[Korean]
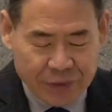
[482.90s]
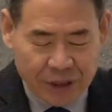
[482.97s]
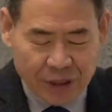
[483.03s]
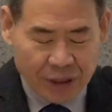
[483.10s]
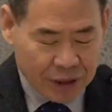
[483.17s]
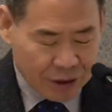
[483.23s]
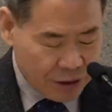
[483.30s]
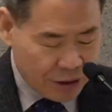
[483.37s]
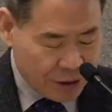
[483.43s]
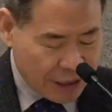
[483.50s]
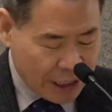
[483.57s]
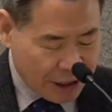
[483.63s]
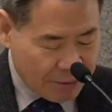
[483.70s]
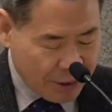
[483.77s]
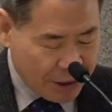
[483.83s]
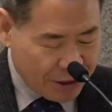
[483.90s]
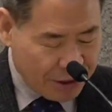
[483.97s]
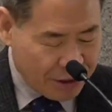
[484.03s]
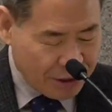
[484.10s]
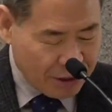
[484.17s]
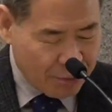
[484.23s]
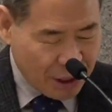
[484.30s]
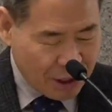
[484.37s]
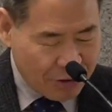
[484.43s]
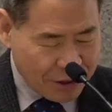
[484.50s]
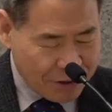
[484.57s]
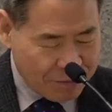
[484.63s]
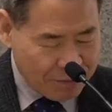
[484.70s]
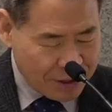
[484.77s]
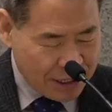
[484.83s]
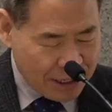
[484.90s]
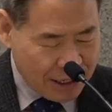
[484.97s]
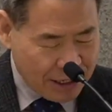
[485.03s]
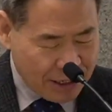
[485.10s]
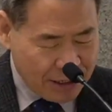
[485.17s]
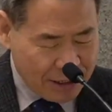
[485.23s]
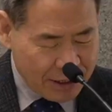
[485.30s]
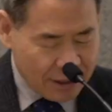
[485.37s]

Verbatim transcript: 그렇지 않으면 여기 뭐라고 그랬습니까?